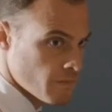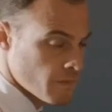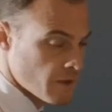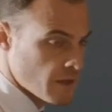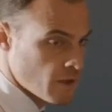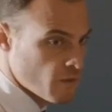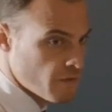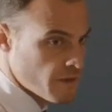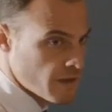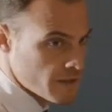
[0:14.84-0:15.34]

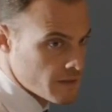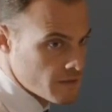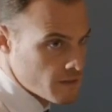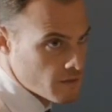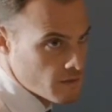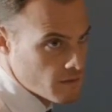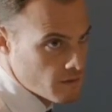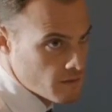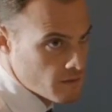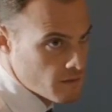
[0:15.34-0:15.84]
Nilüfer,
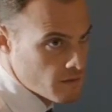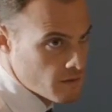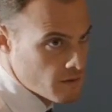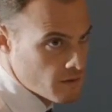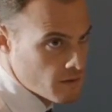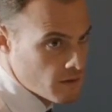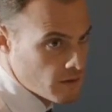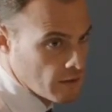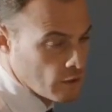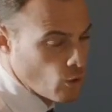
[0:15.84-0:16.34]

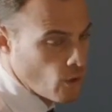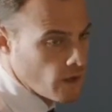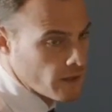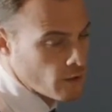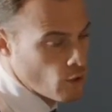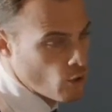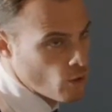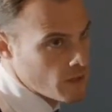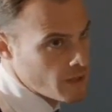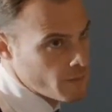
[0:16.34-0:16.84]

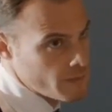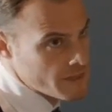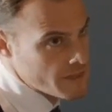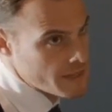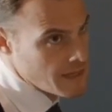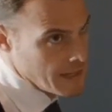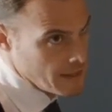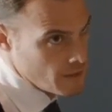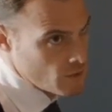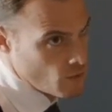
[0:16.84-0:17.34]
doğada öyle bir
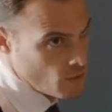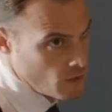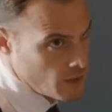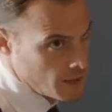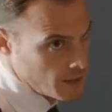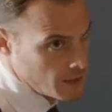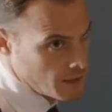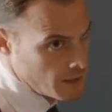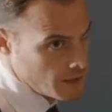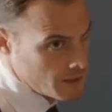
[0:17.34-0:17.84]
renk yok
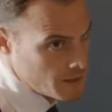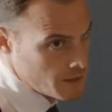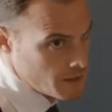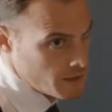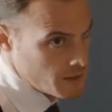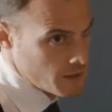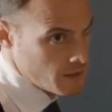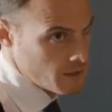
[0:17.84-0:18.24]
Allah aşkına.